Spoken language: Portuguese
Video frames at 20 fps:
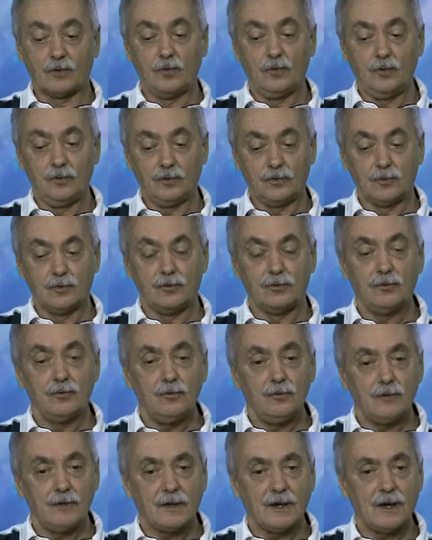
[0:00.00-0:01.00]
adulto
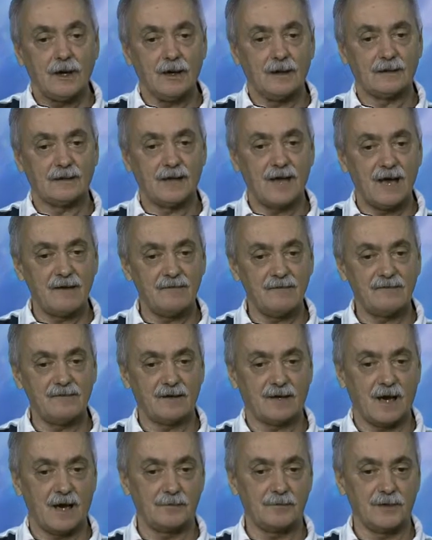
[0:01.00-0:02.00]
nunca deve
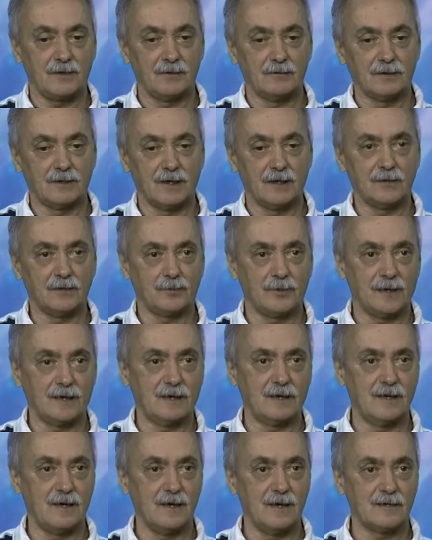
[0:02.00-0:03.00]
ficar perguntando para a
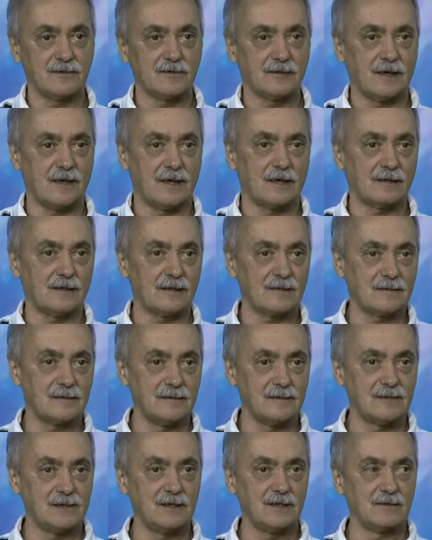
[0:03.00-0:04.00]
criança o que ela está
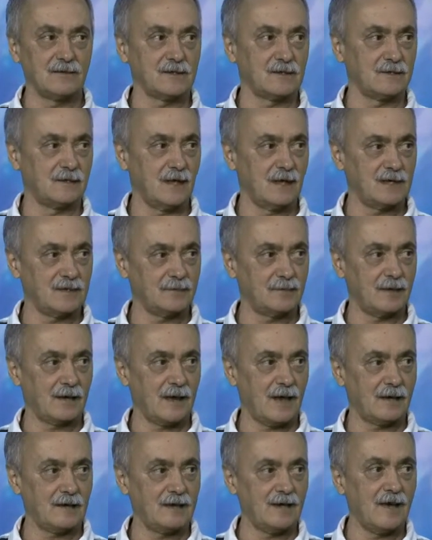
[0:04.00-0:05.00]
sentindo. Você tem que
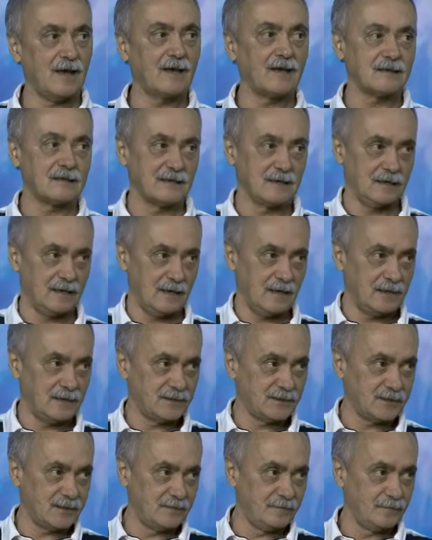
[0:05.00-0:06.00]
esperar que ela se
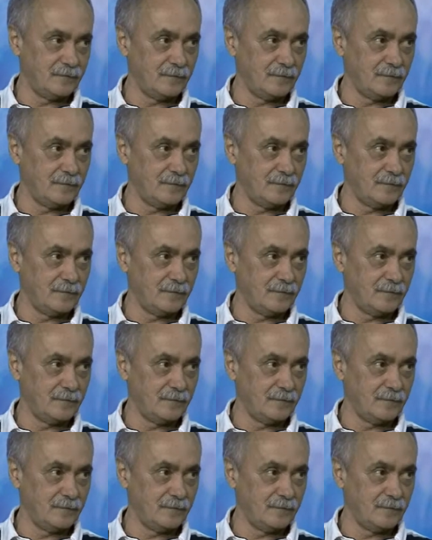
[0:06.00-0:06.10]
queixe.